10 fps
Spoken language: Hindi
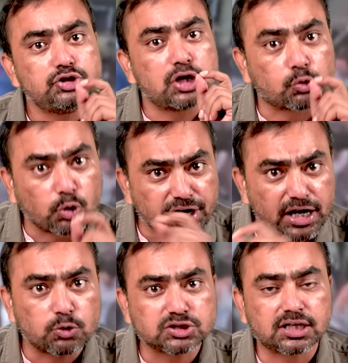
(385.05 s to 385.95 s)
ये गुंडे
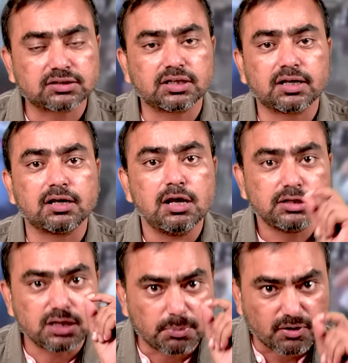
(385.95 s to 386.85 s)
हो सकते हैं
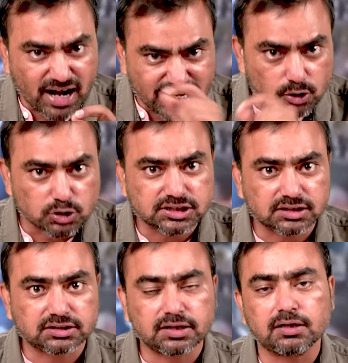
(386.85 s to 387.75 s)
ये मवाली हो
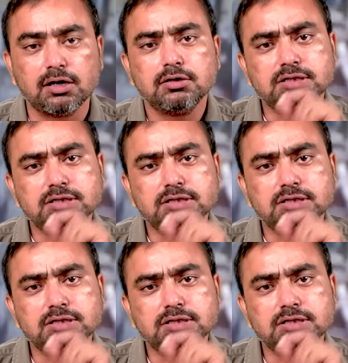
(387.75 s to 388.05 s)
सकते हैं